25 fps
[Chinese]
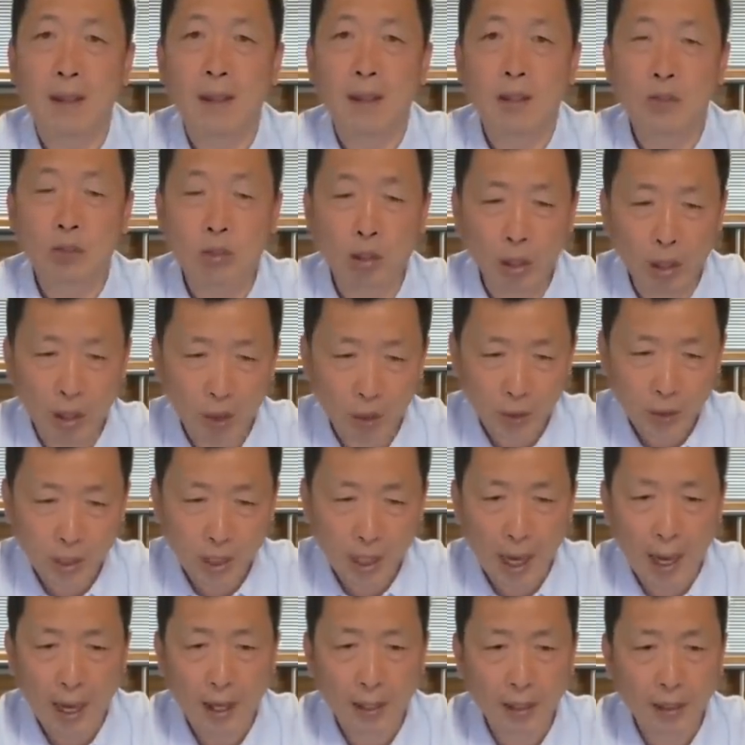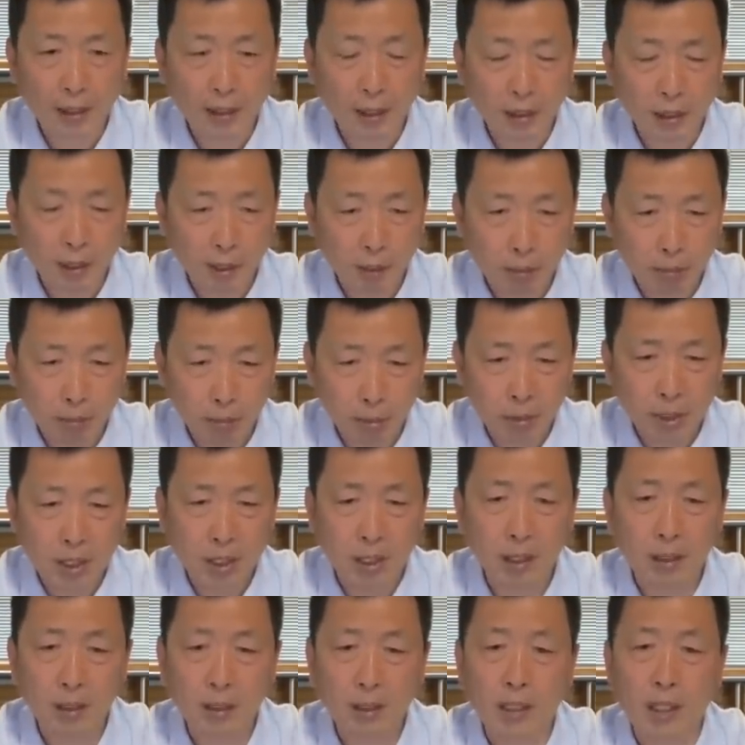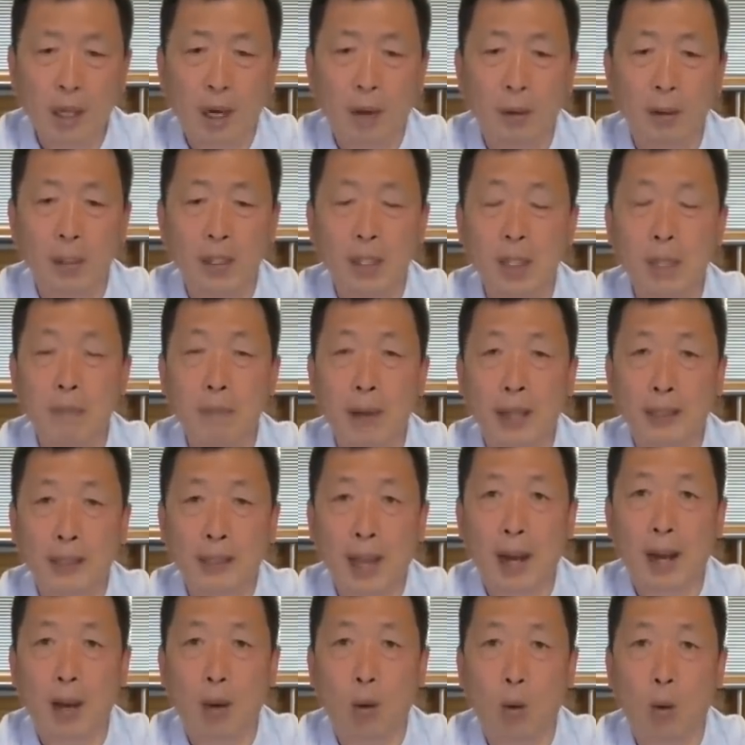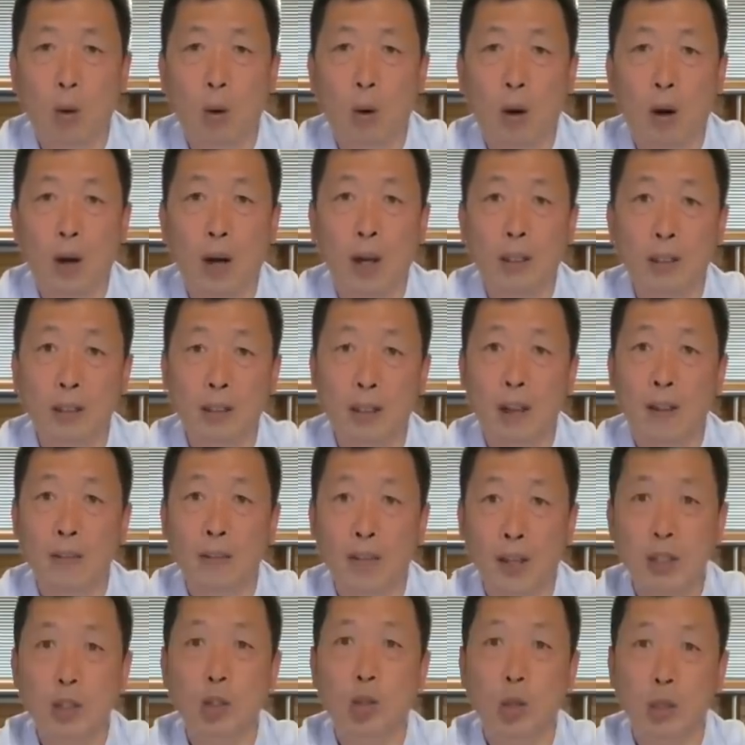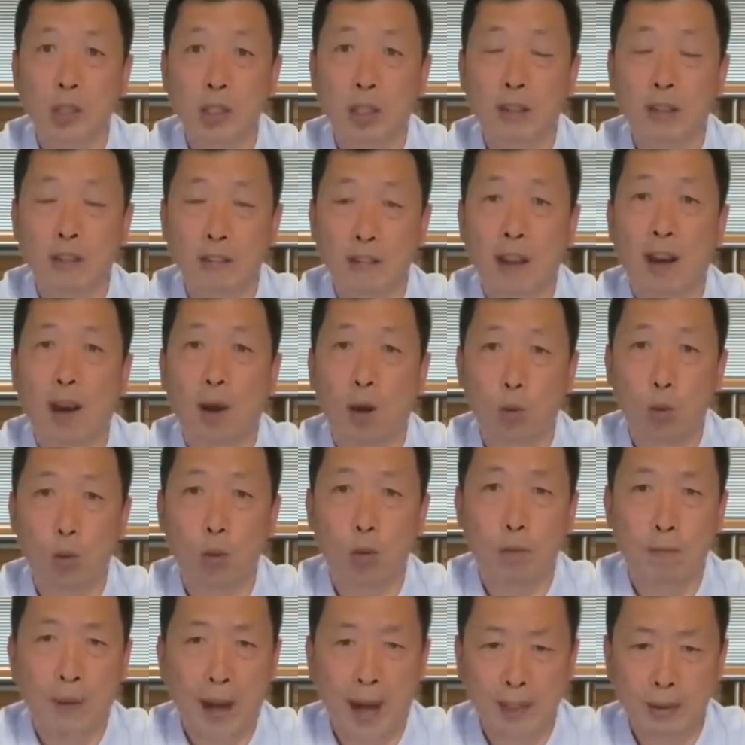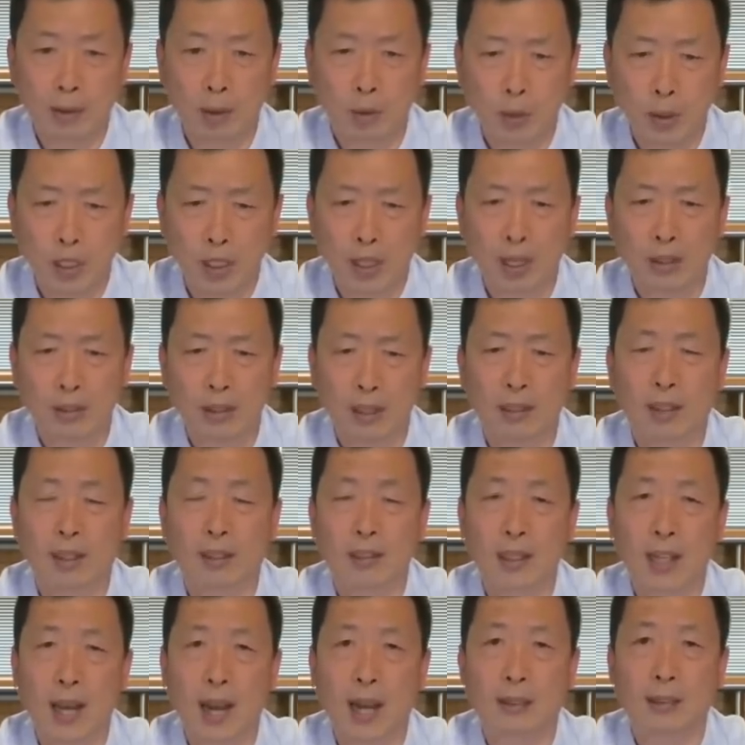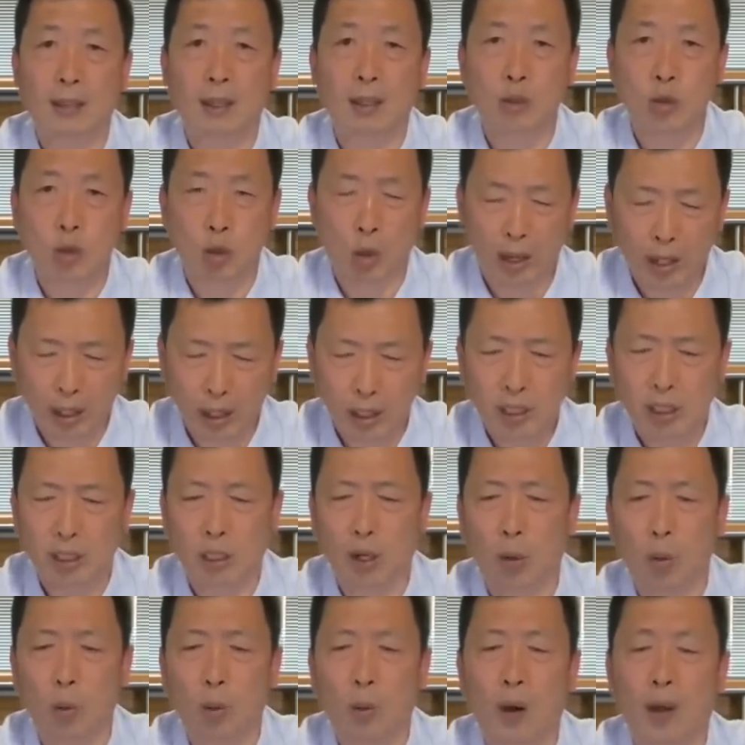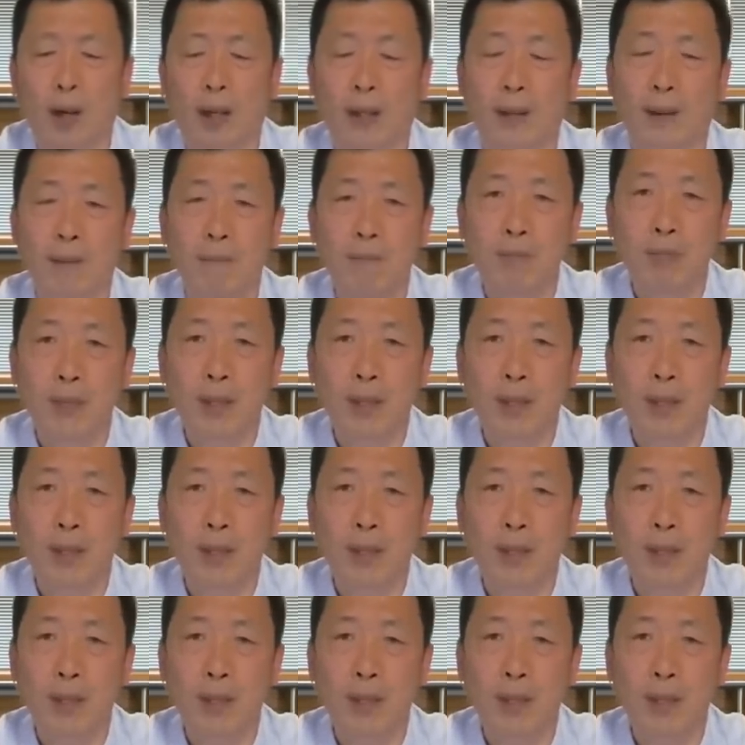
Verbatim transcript: 最后家里呢是不幸着了一把大火，刚才说的那草屋八九间，那点家当全给烧光了，